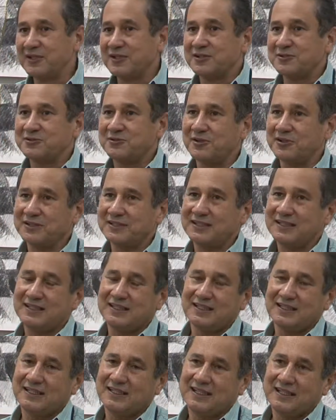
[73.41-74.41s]
Só
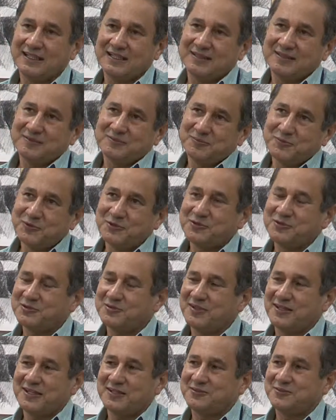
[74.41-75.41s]
que muitos
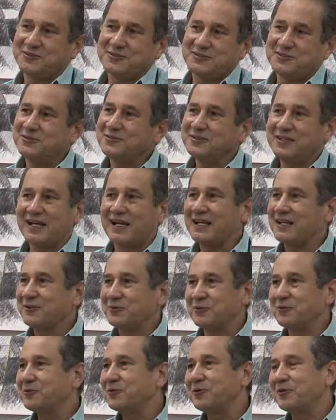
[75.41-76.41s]
vereadores não querem
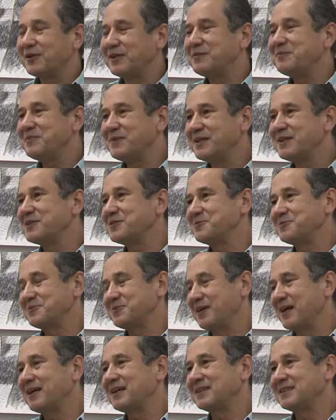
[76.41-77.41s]
concorrer mesmo
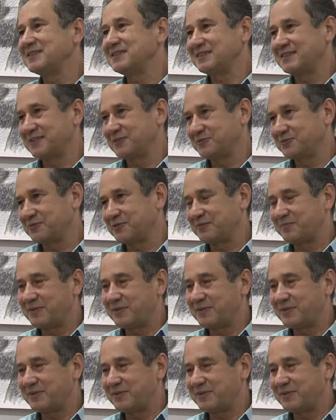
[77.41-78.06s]
à candidatura,